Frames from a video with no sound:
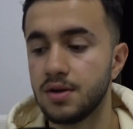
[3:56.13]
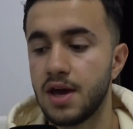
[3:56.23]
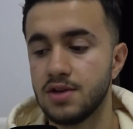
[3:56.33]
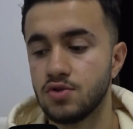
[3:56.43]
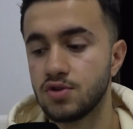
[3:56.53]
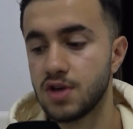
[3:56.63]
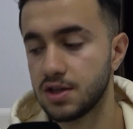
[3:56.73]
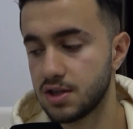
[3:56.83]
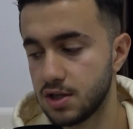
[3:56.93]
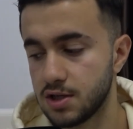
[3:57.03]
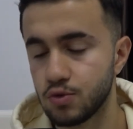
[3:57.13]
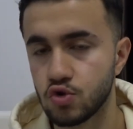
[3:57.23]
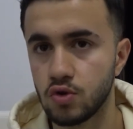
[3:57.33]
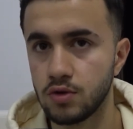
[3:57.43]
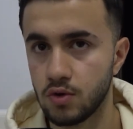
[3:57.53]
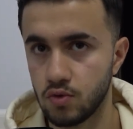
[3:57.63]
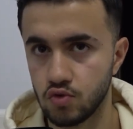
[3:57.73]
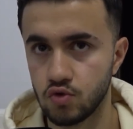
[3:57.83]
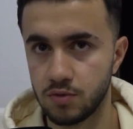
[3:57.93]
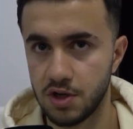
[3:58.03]
En son saat iki buçukta onunla
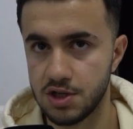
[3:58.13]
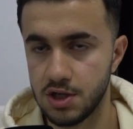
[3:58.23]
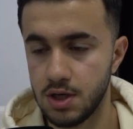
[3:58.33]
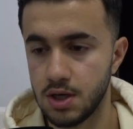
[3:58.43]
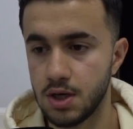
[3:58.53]
konuştum gece.